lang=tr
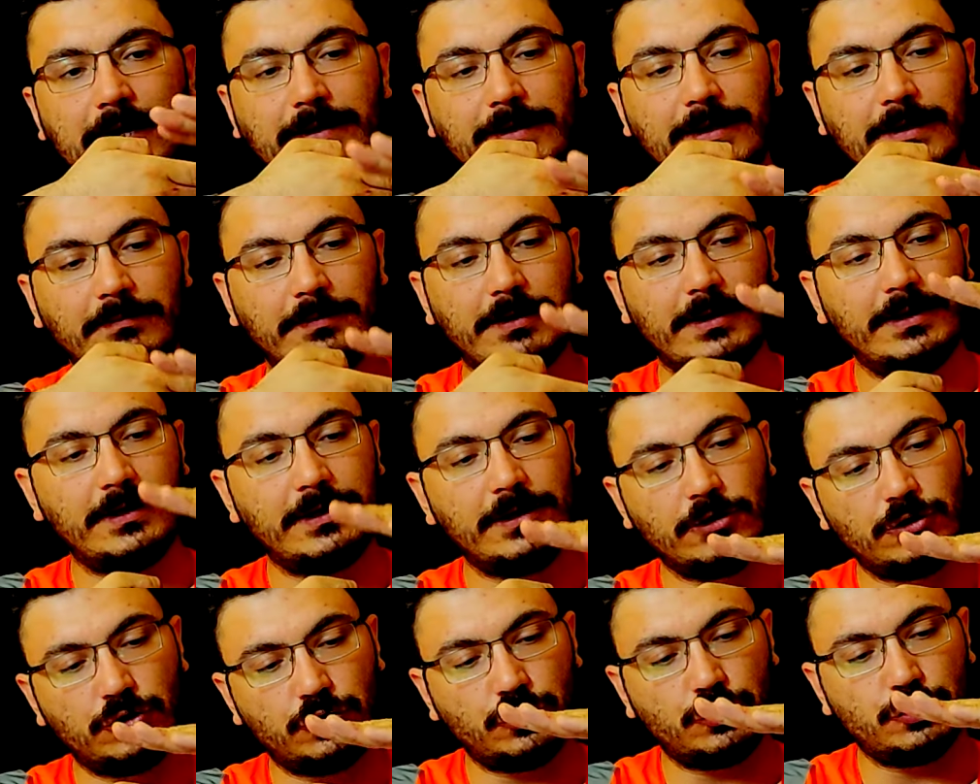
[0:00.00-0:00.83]
yani diyelim ki
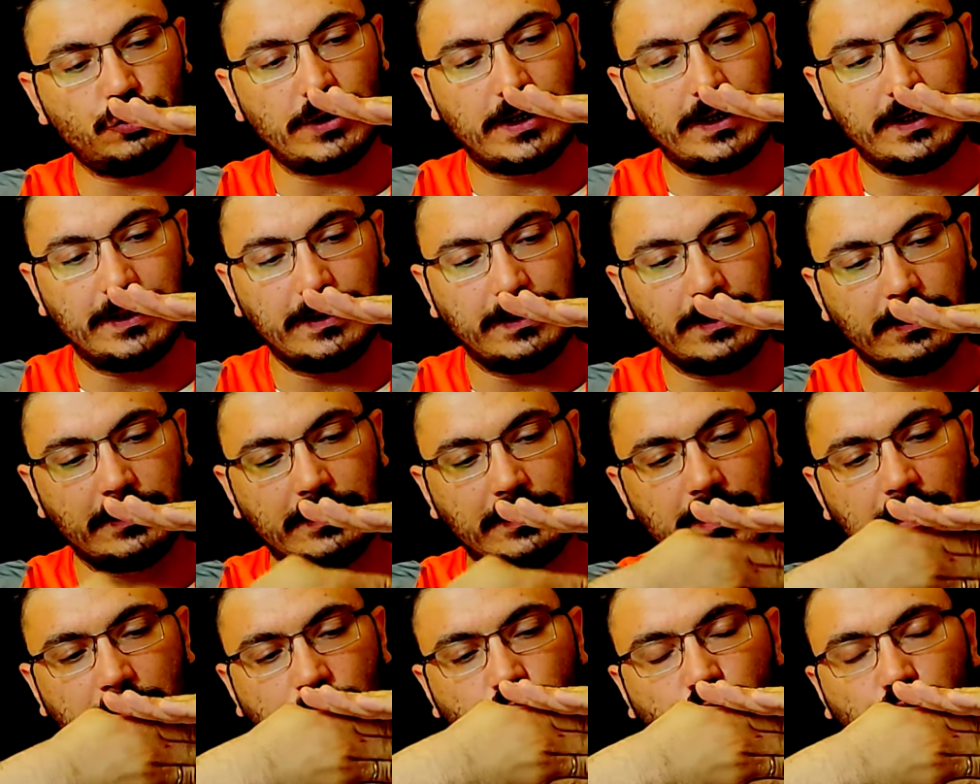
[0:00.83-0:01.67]
kiriş şu
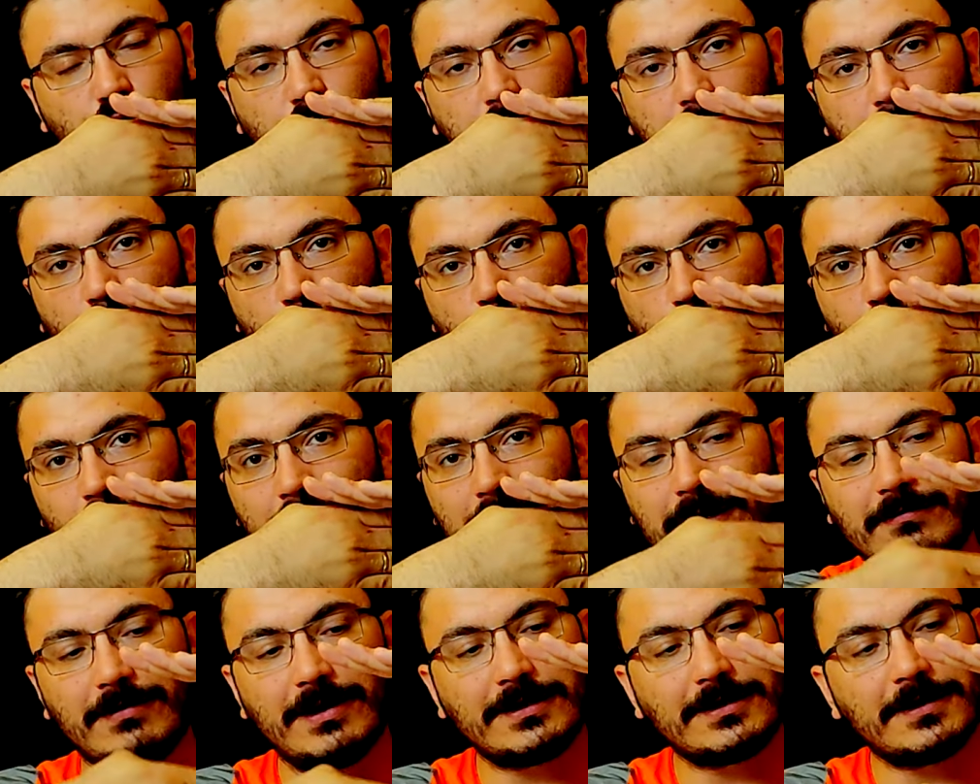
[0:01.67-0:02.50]
şekilde tam şurada da
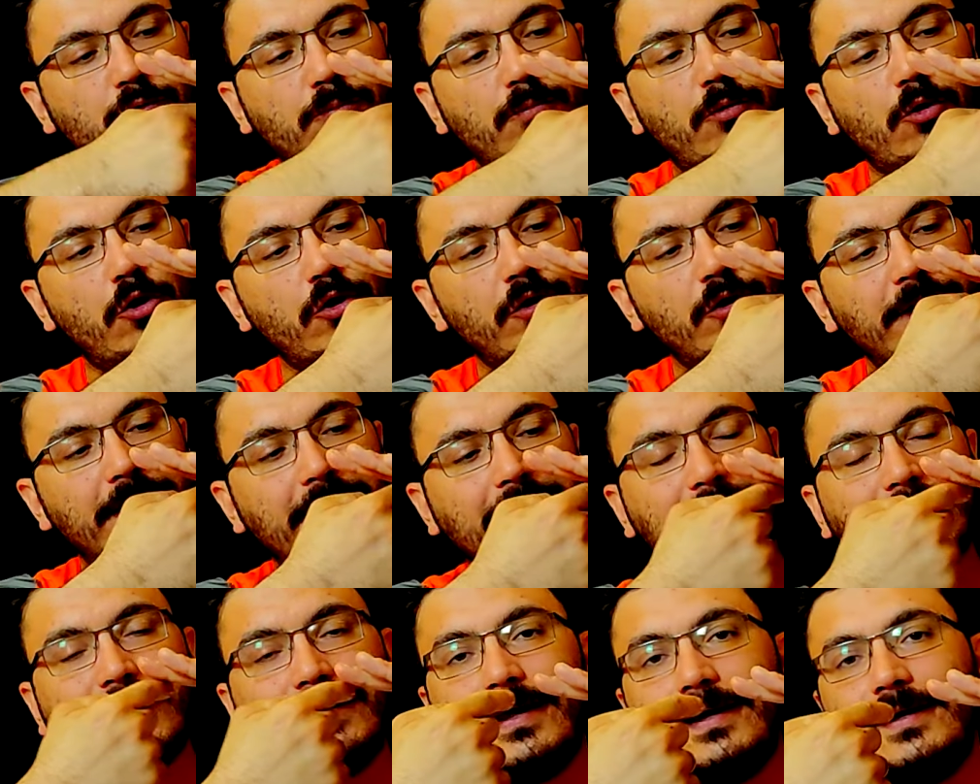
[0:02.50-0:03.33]
duvar var. Bu
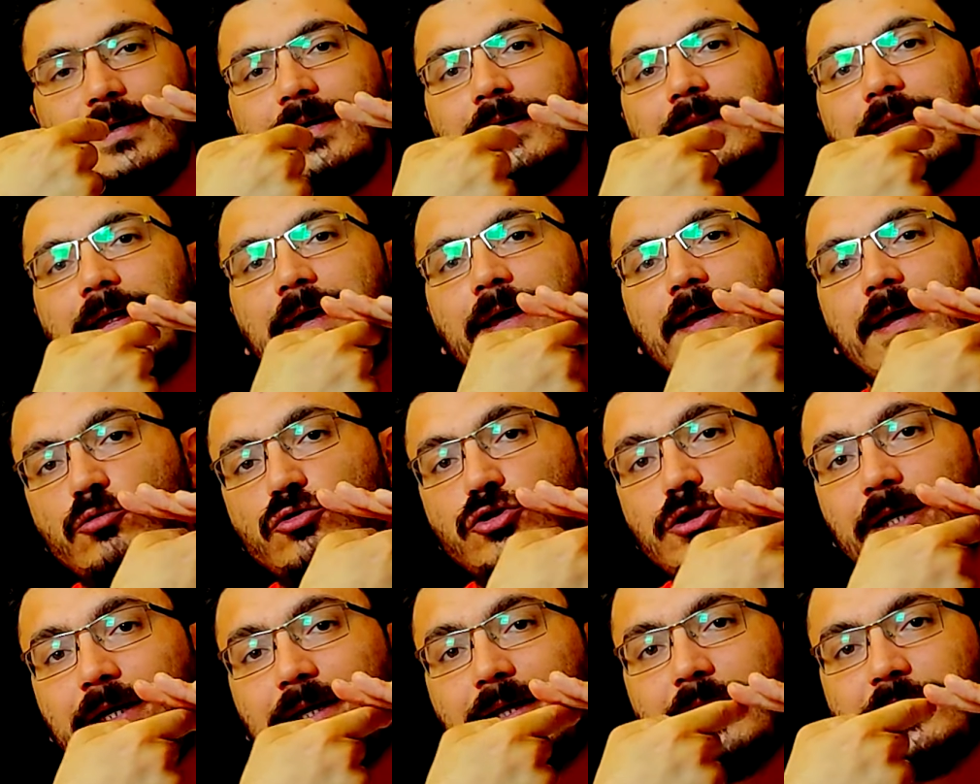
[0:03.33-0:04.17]
bölgede de yine
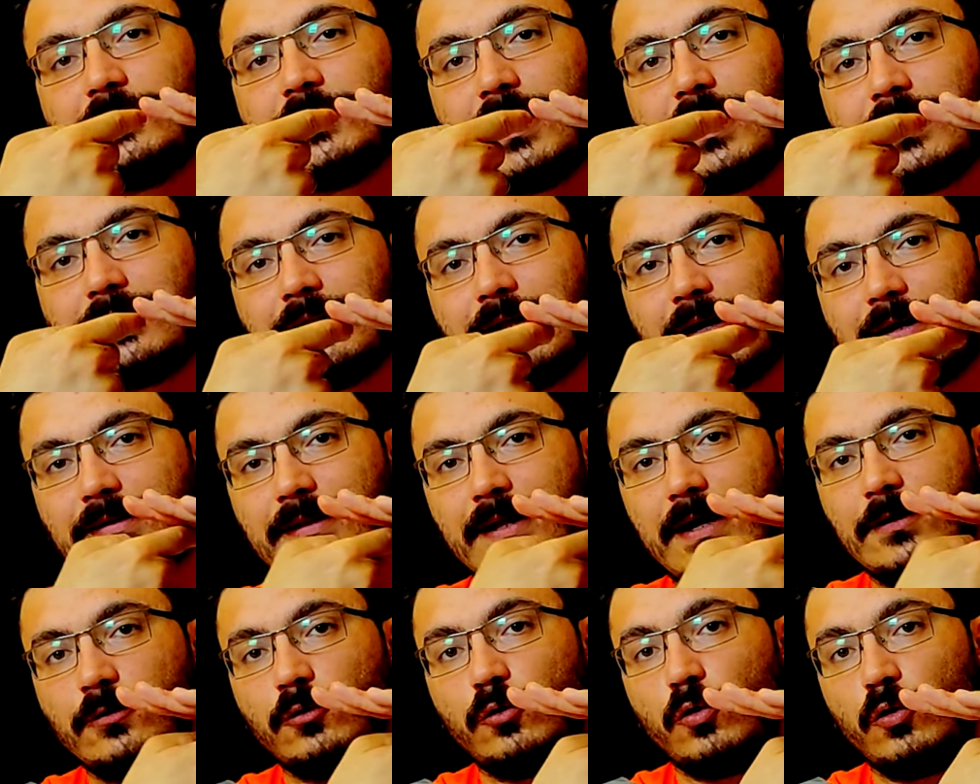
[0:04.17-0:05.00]
bu şekilde
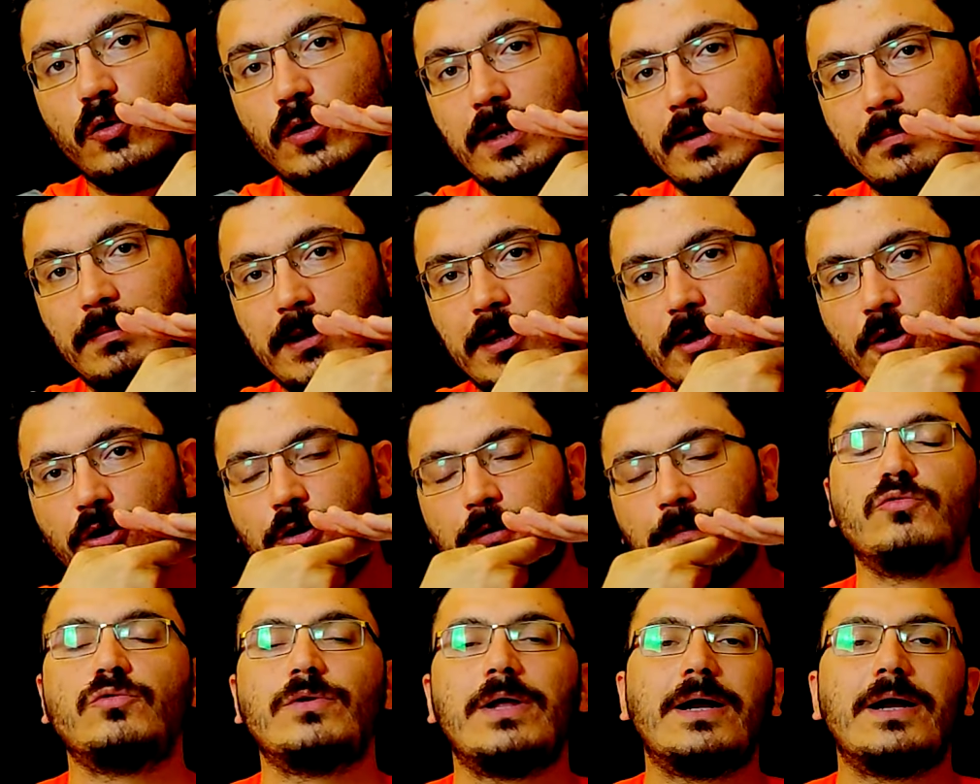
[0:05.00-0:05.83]
çatlaklar
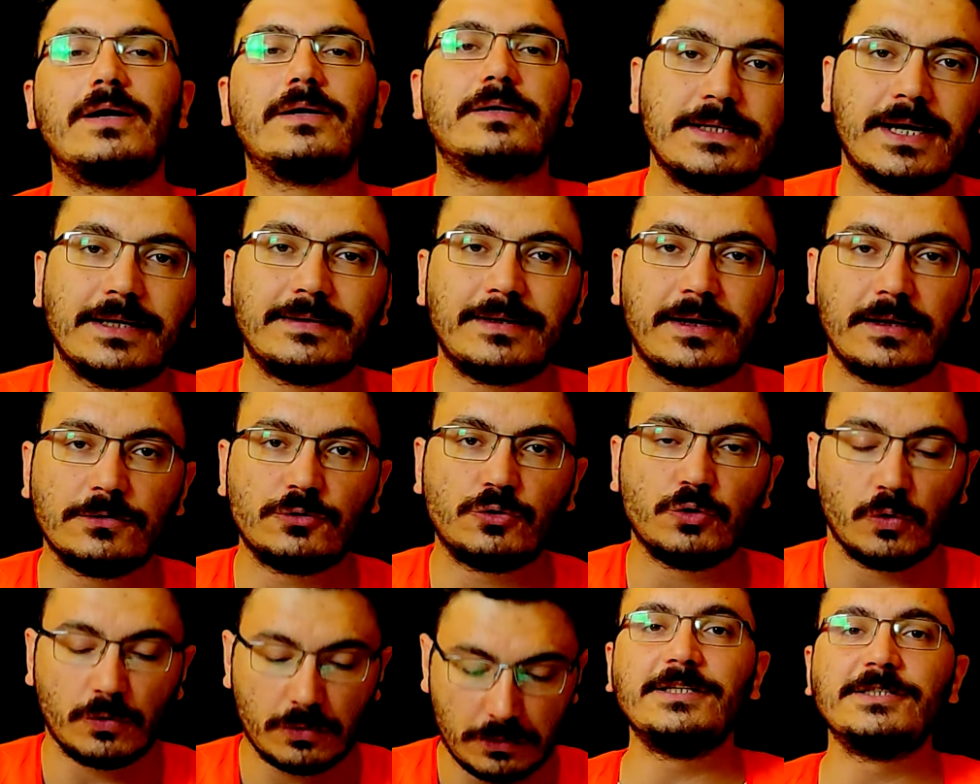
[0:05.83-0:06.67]
görülebiliyor. Bunlar
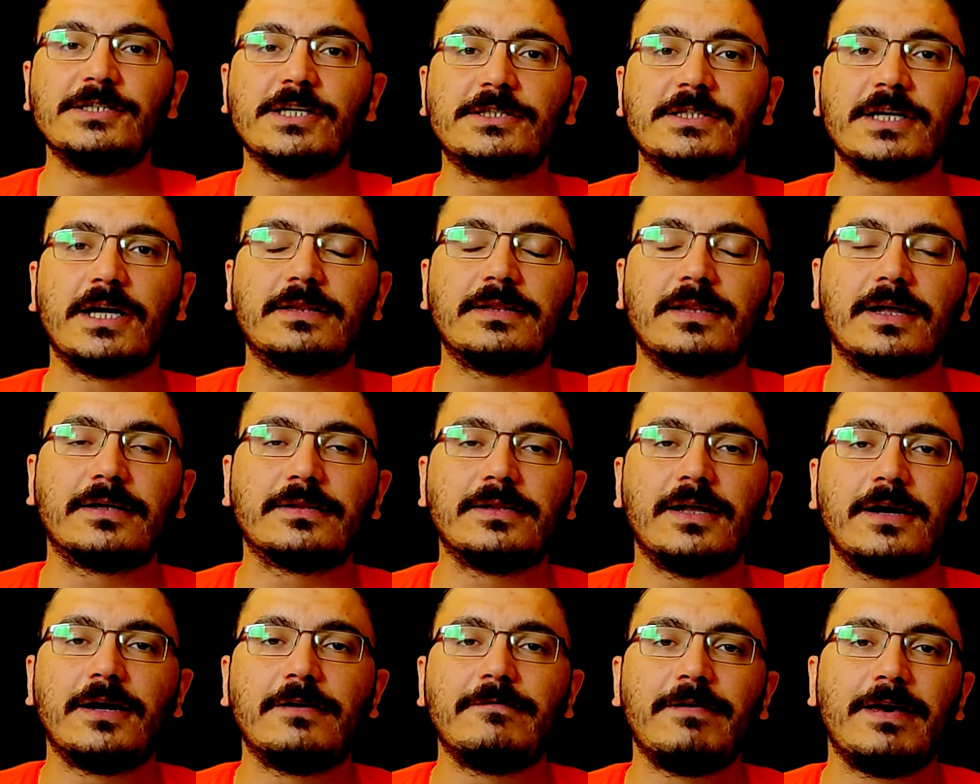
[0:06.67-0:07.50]
zaten çok ince
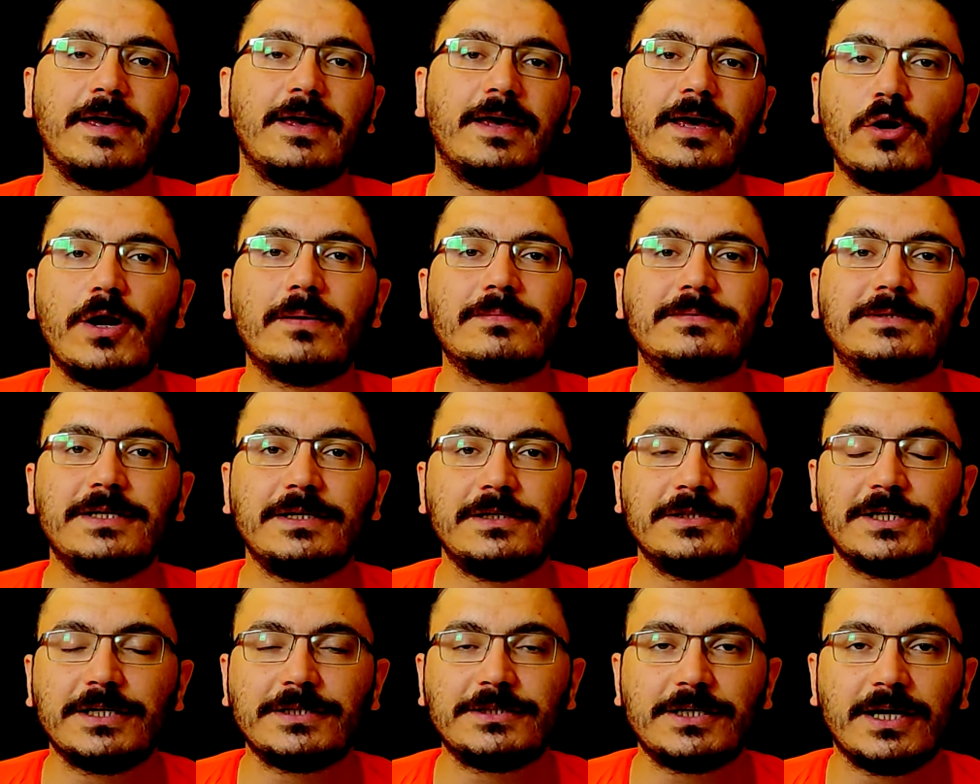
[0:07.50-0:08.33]
çatlaklar ve
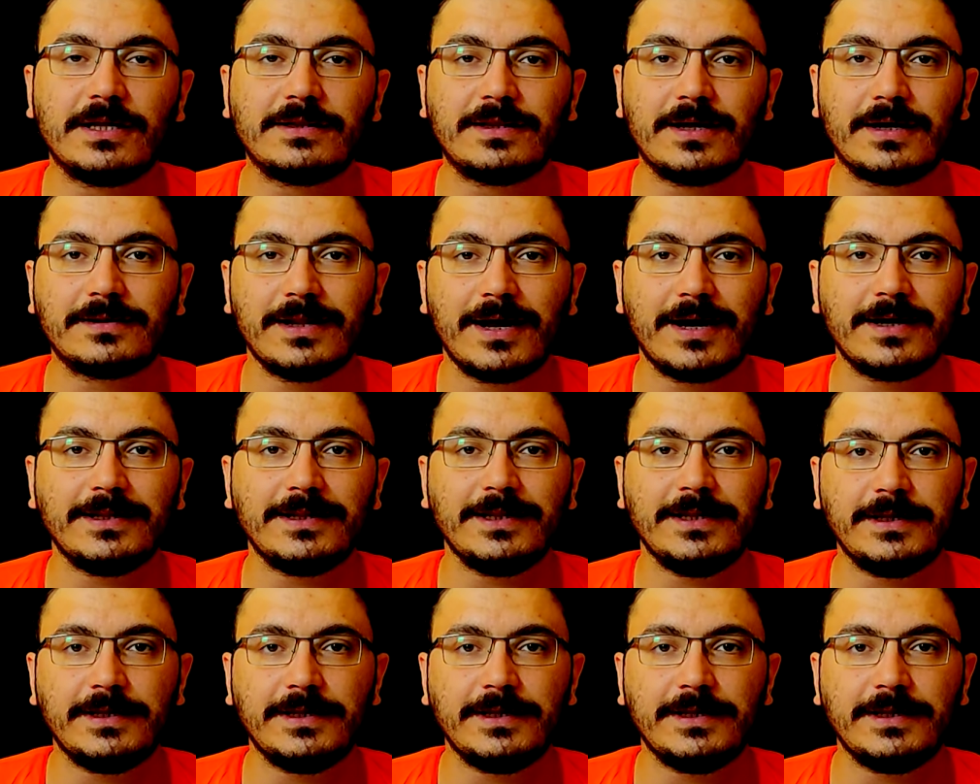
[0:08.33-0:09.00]
önemsenecek çatlaklar